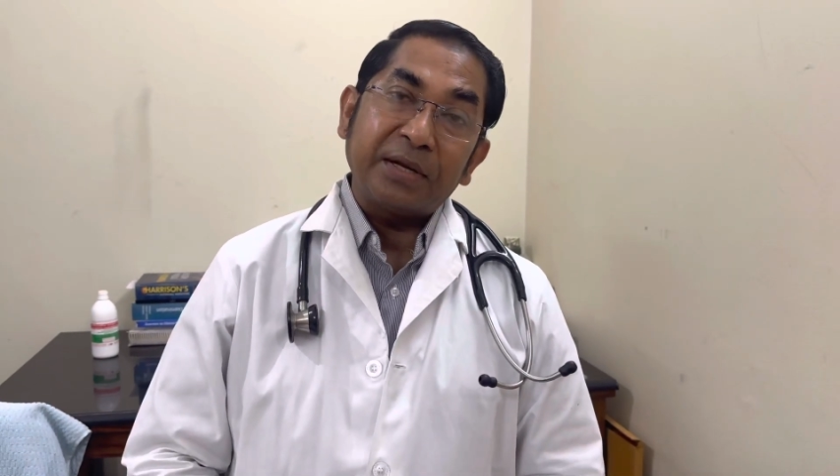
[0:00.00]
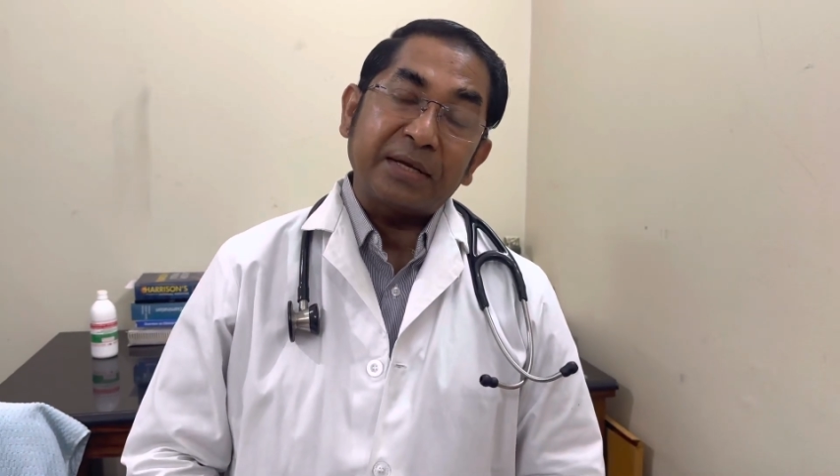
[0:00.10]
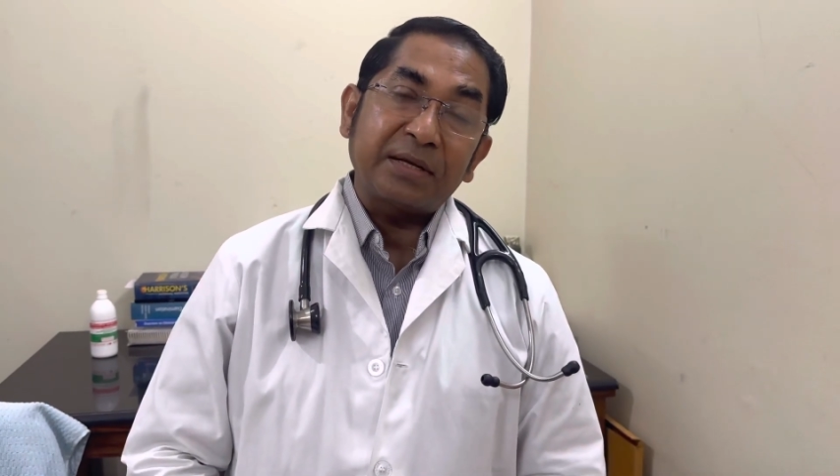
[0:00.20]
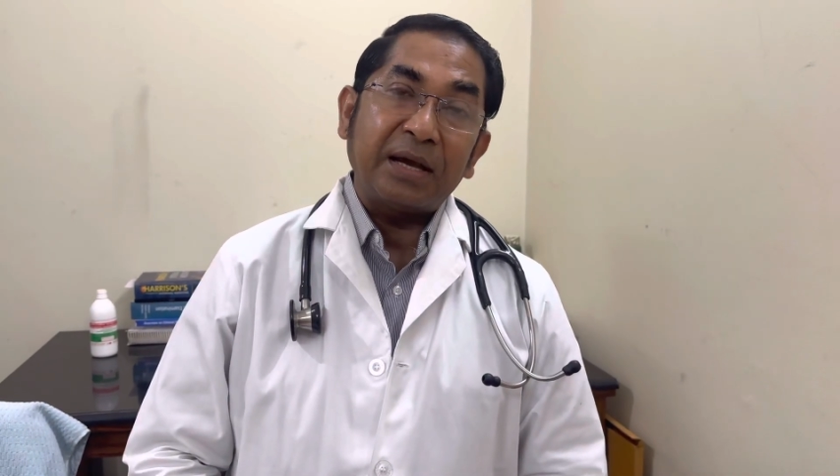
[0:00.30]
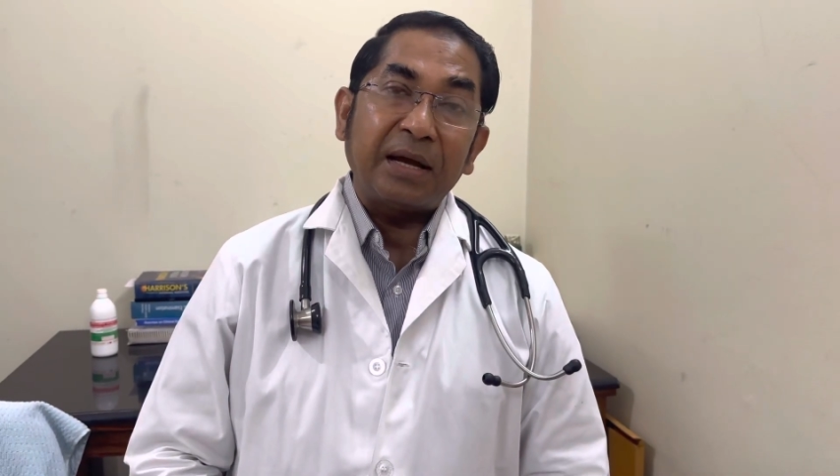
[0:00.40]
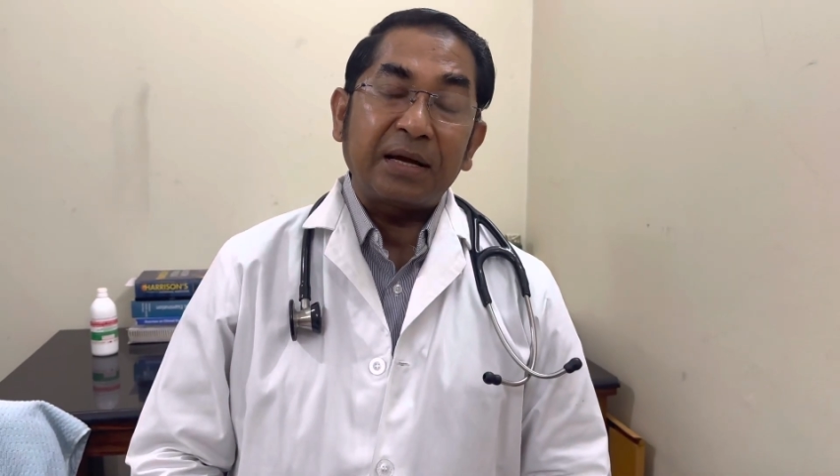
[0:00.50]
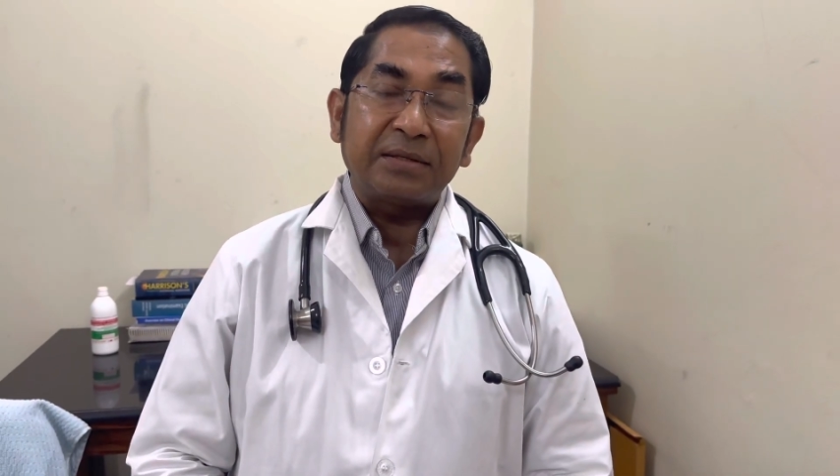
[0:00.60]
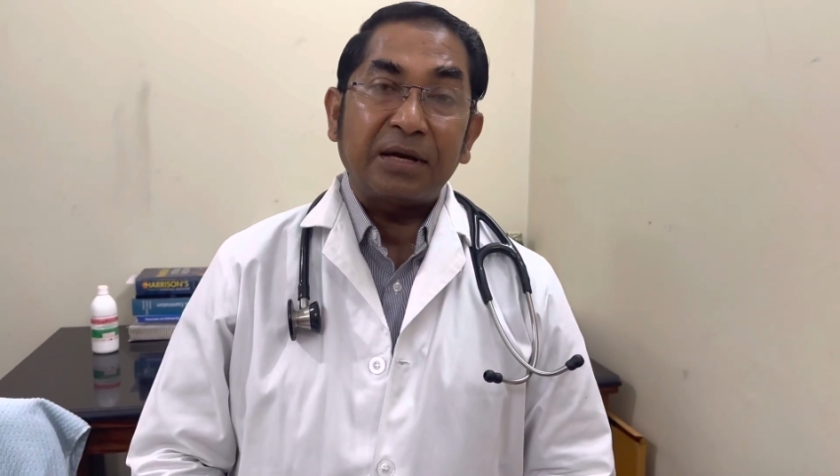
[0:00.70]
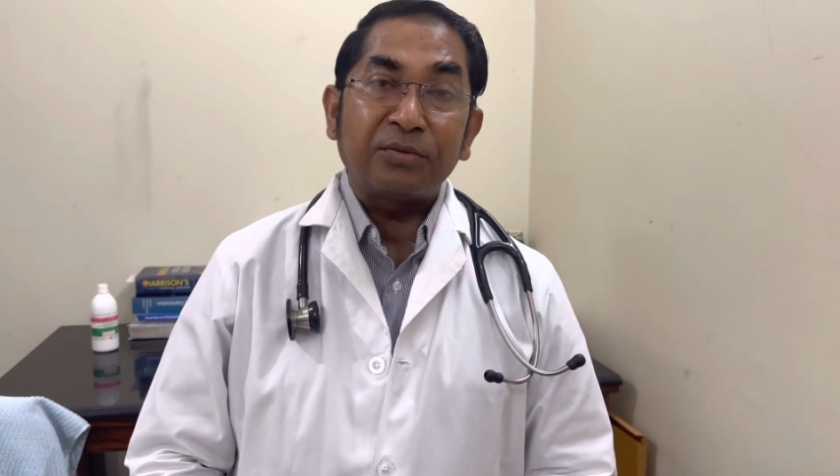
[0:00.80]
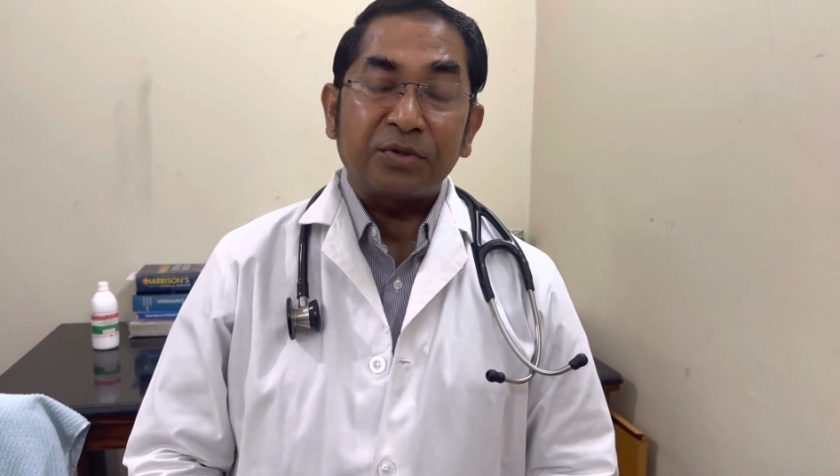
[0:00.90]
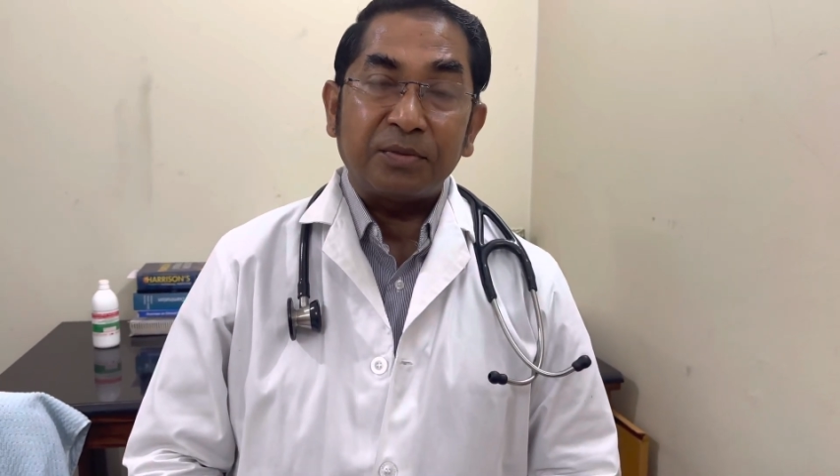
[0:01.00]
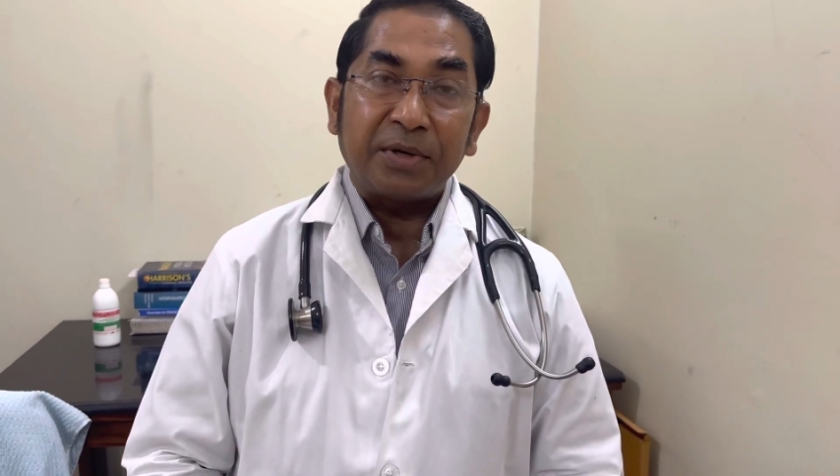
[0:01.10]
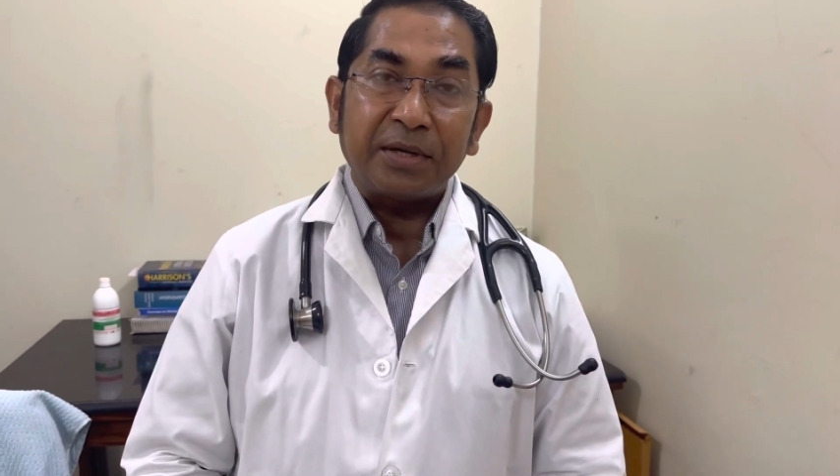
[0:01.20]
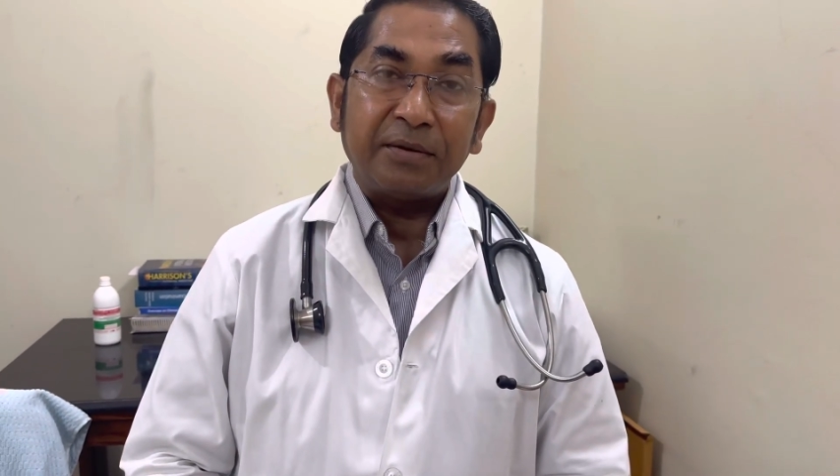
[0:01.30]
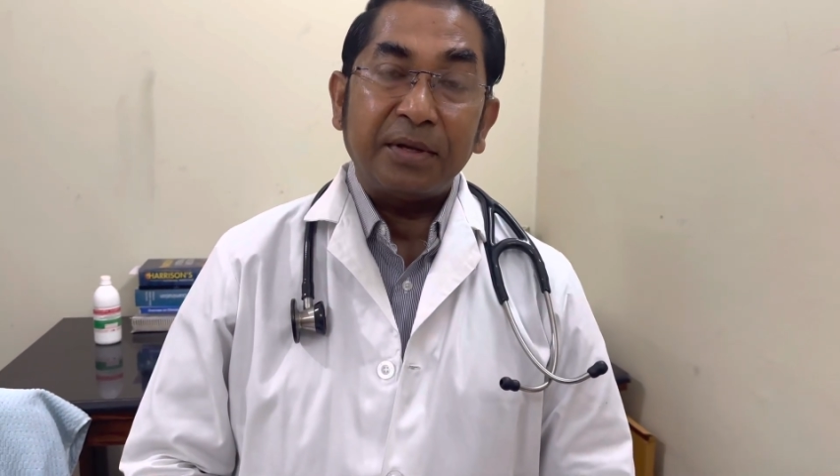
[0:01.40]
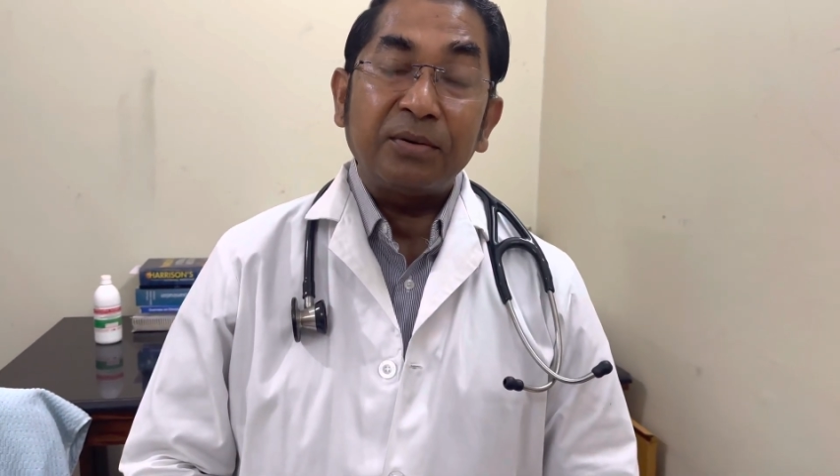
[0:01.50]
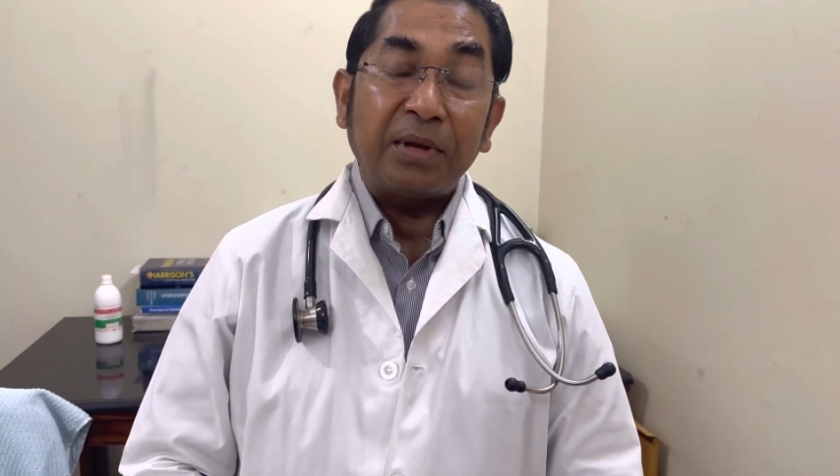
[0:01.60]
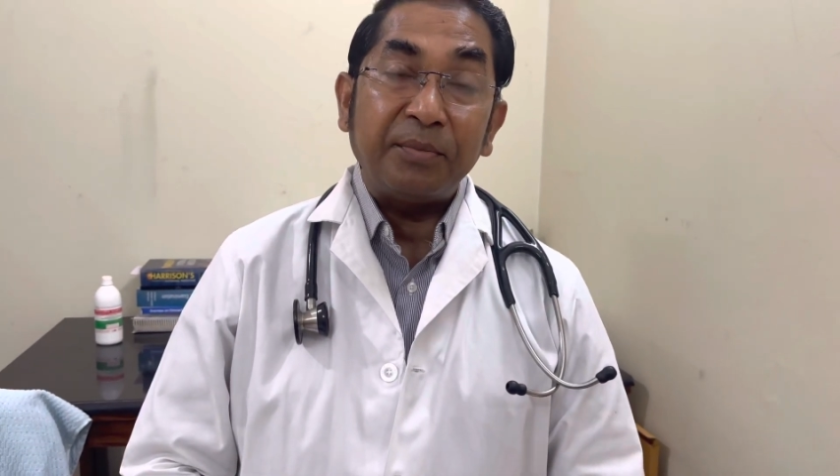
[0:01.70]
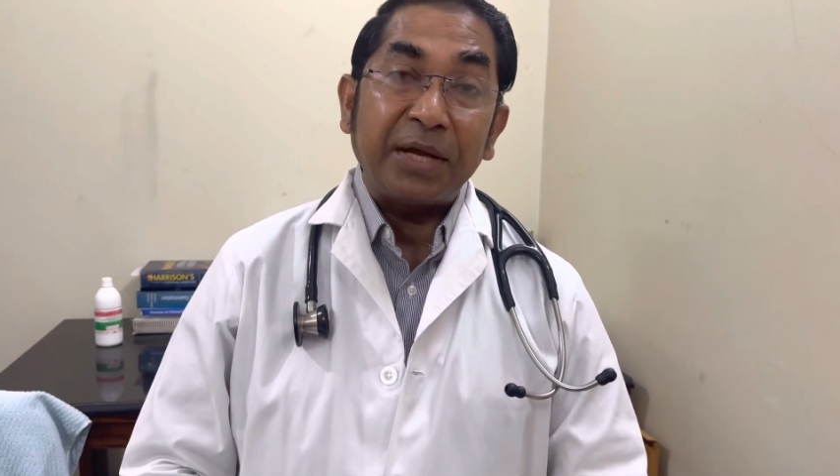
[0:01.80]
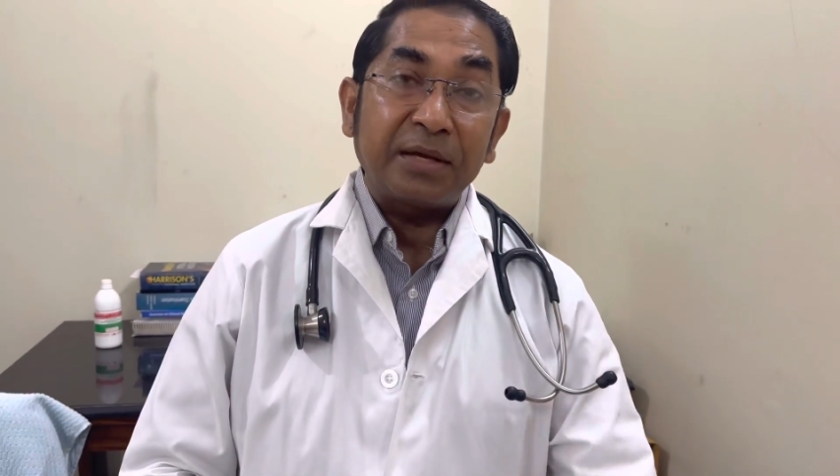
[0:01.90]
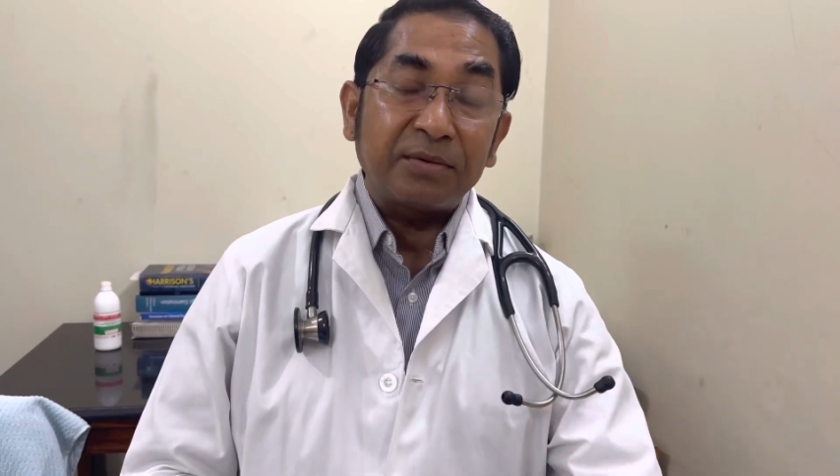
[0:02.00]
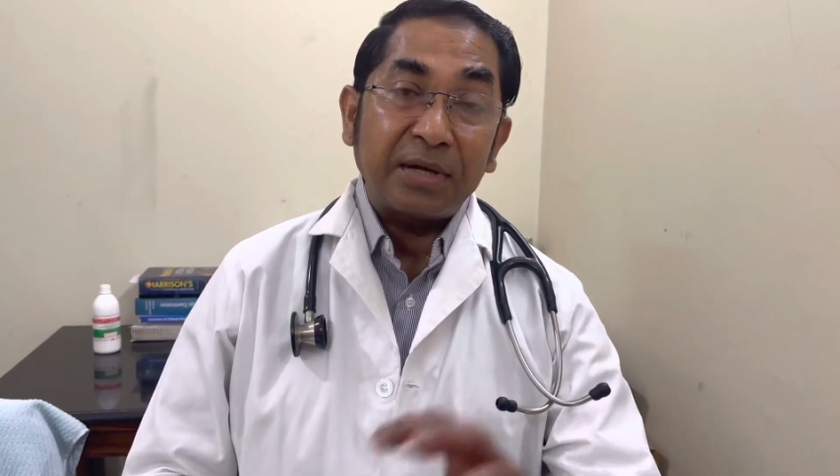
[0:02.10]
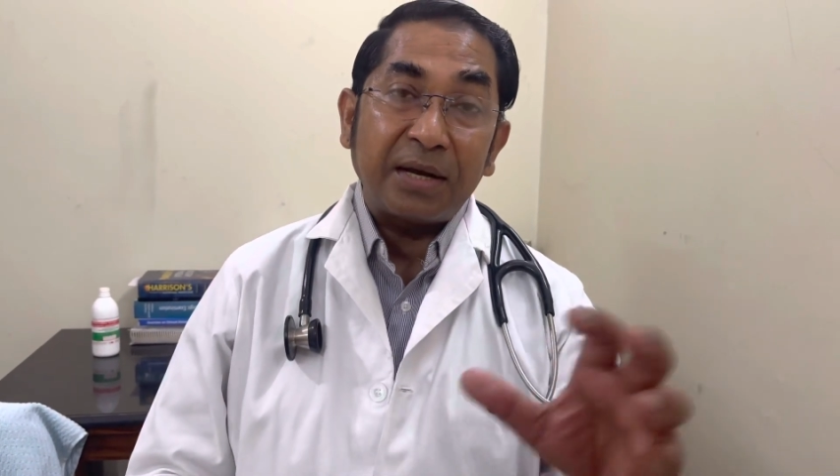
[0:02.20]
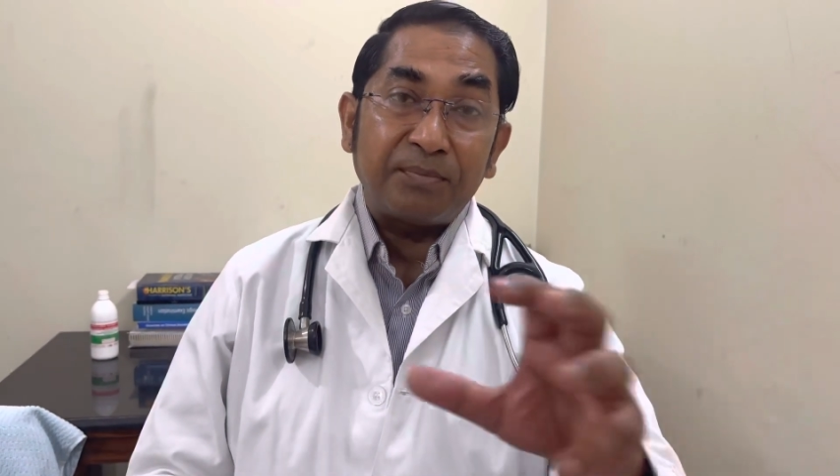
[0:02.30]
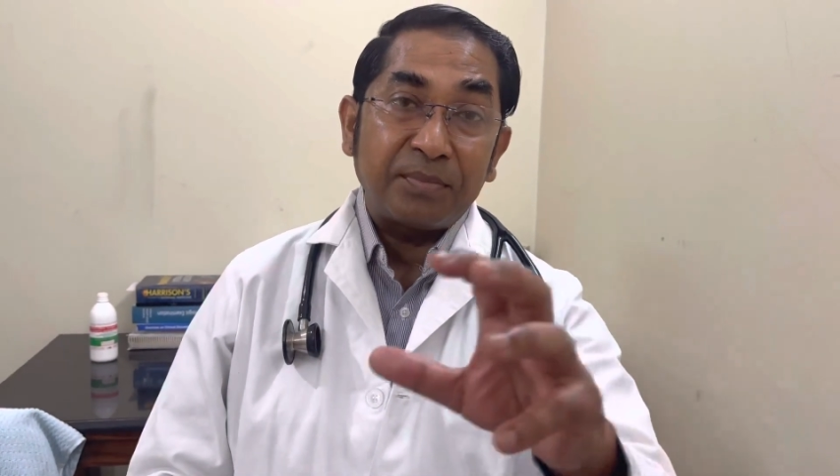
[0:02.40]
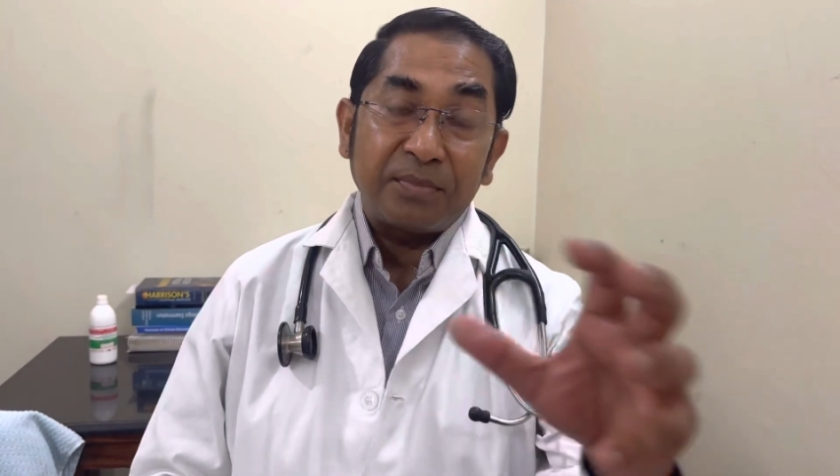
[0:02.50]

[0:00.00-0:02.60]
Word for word: একটা আকার ধারণ করতে পারে এগুলো আমি খারাপ